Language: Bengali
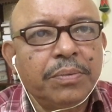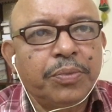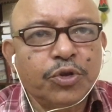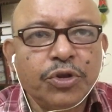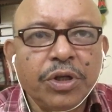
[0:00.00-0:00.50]

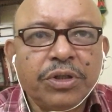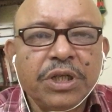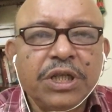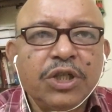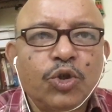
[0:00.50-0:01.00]
প্রশ্নটা হচ্ছে
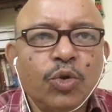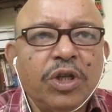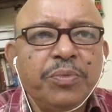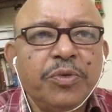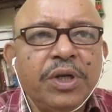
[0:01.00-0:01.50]
যে
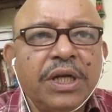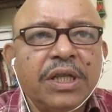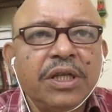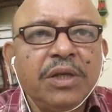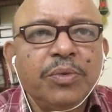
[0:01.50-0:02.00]
জ্যোতি মল্লিকের
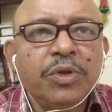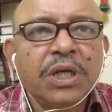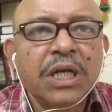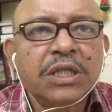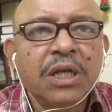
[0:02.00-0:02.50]
তিনি বলছেন
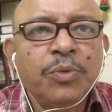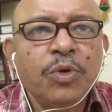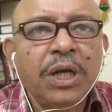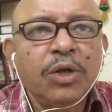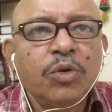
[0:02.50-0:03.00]
আসসালামু
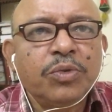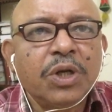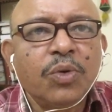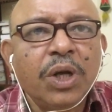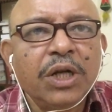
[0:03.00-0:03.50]
আলাইকুম
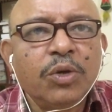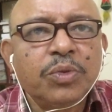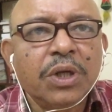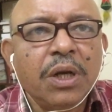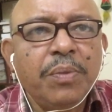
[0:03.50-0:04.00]
স্যার ওয়ালাইকুম
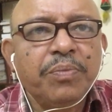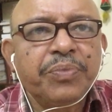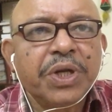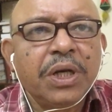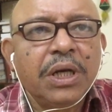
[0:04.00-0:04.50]
সালাম
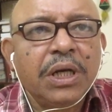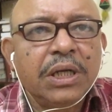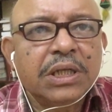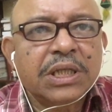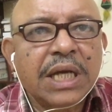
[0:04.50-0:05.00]

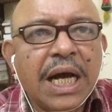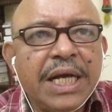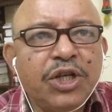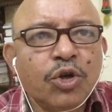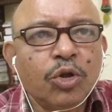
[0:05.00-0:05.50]
সাই
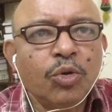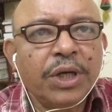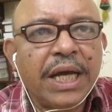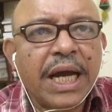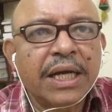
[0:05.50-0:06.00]

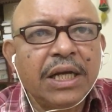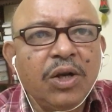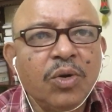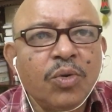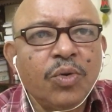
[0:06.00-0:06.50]
শতকে এক
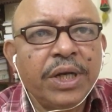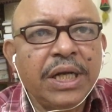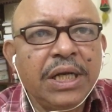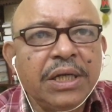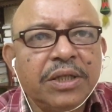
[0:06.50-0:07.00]
কিলো করে
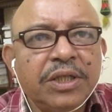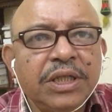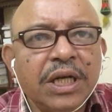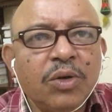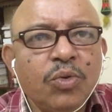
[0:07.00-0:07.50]

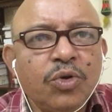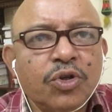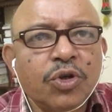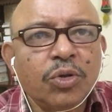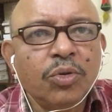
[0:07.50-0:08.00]
চিটাগুড়
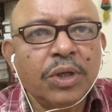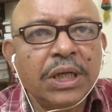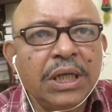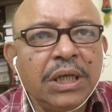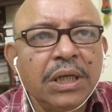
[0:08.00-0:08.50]
শতকে